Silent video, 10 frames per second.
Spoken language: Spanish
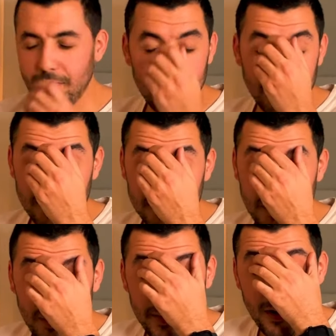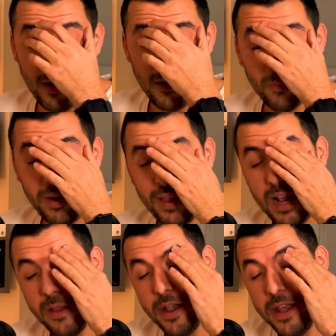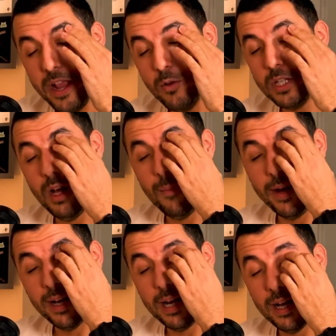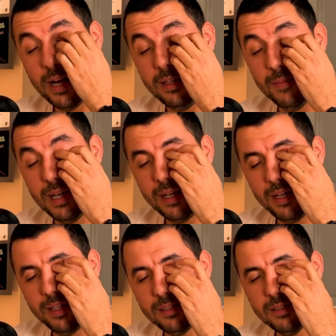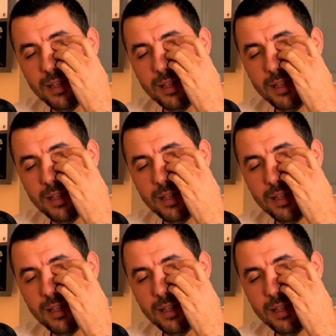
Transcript: eh, se me ha olvidado el nombre de la librería que usaba para cargar imágenes.